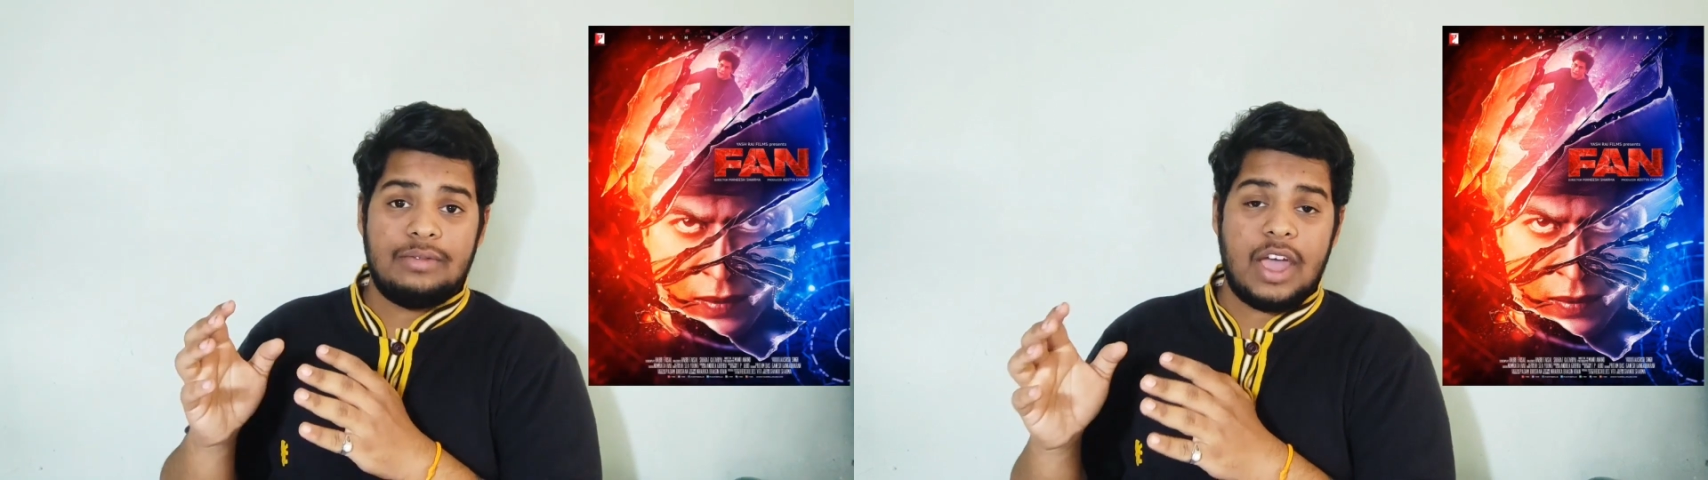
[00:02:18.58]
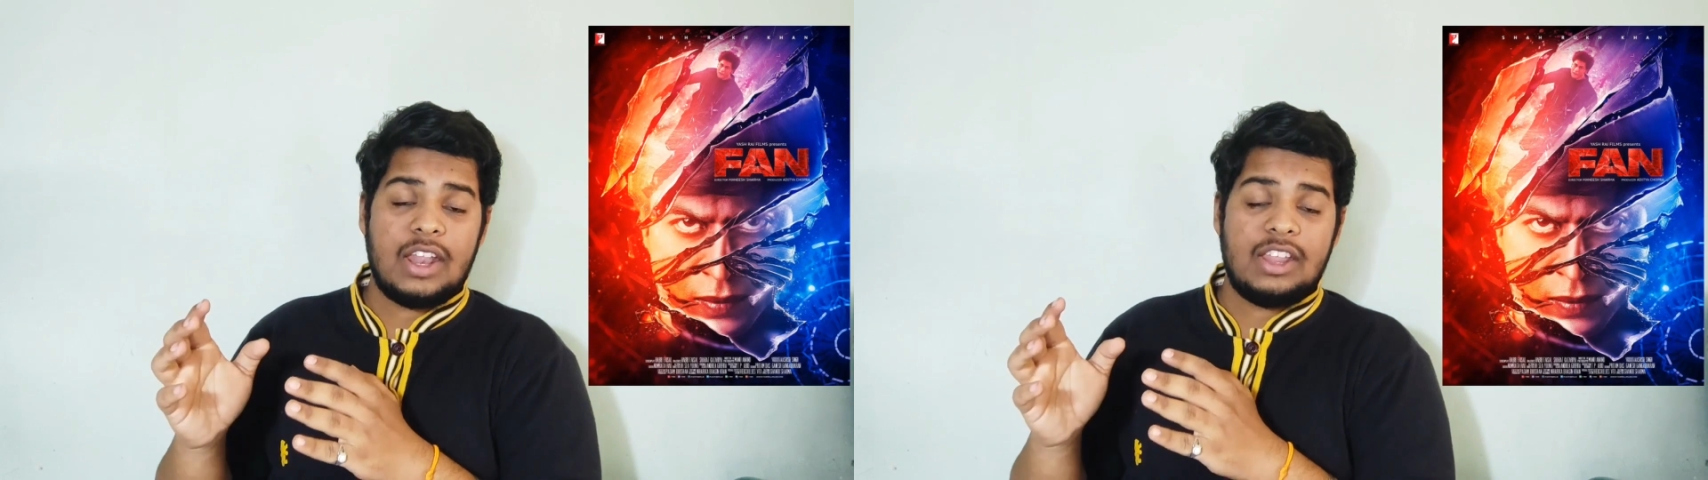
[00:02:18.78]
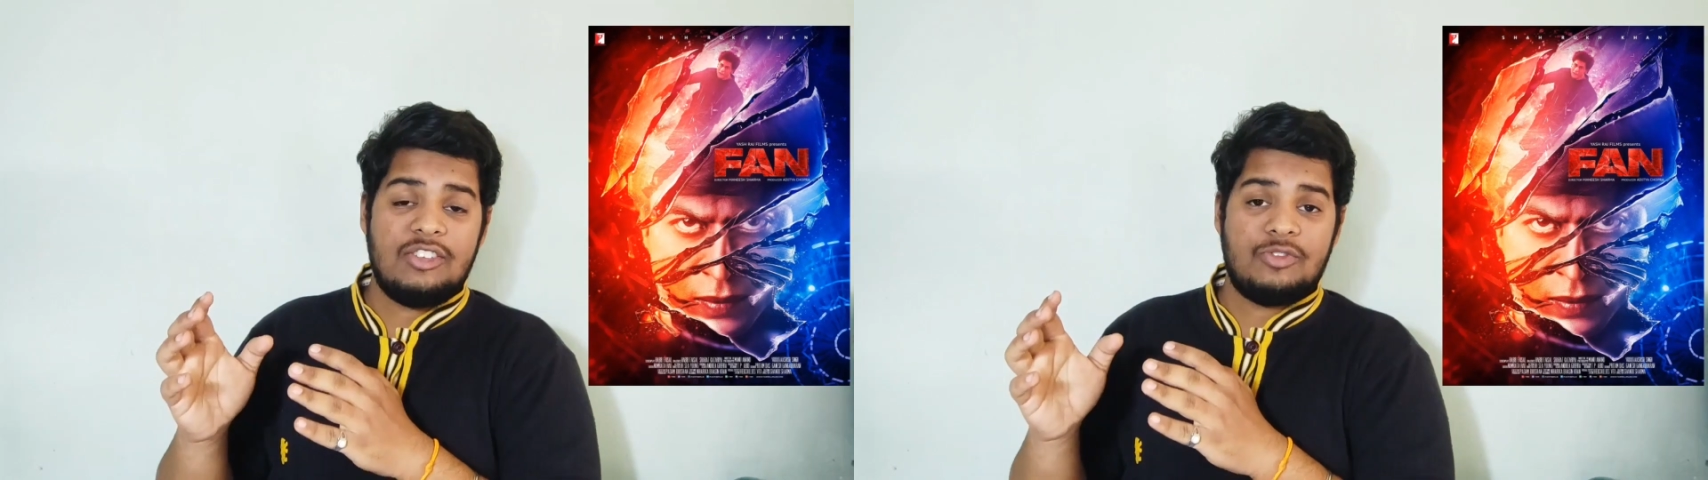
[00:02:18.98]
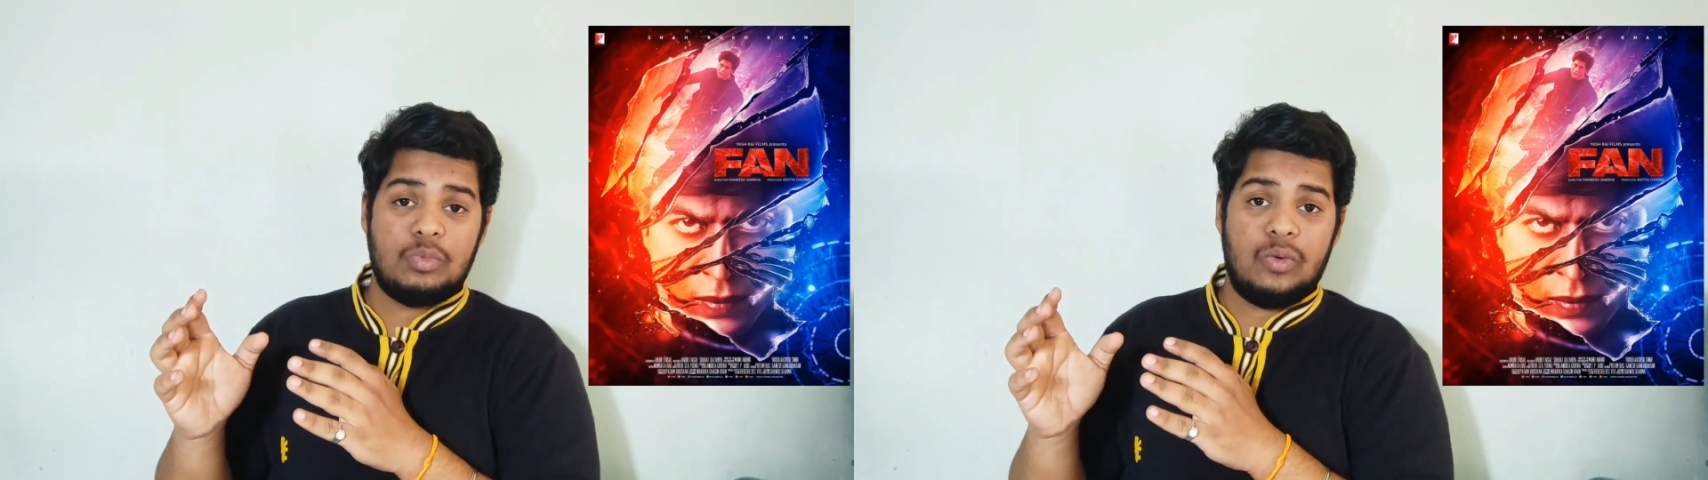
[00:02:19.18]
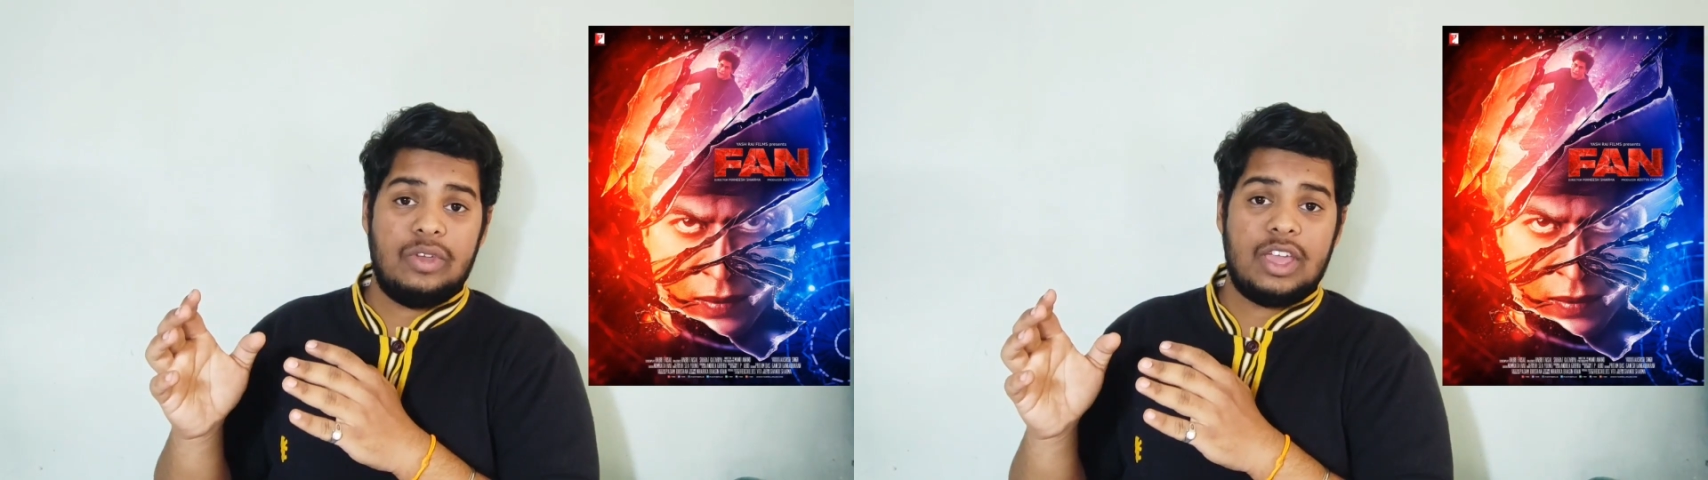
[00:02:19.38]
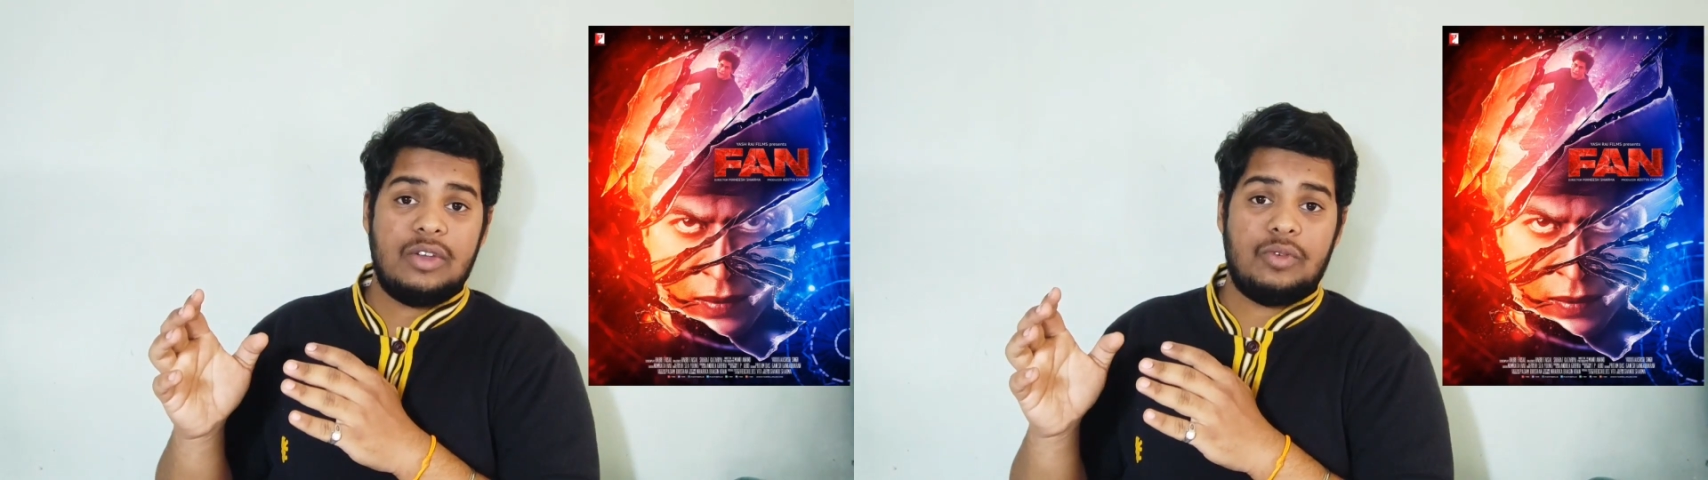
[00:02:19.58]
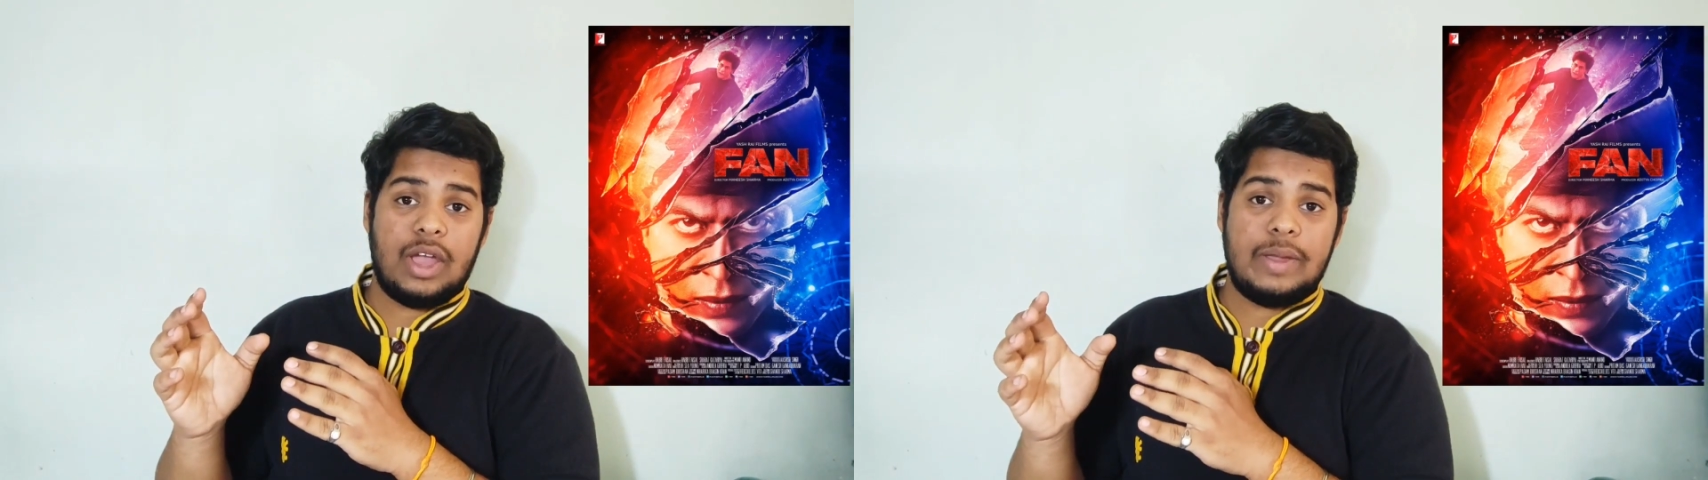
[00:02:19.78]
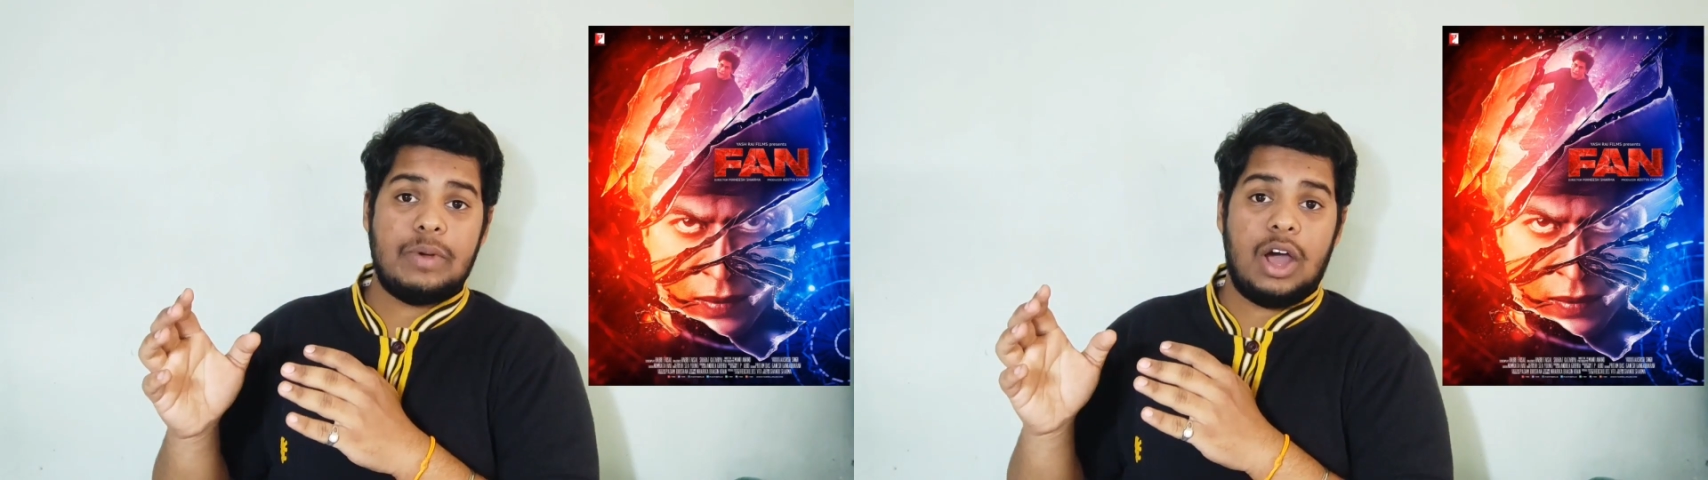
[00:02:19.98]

फैन इस मूवी की वाइब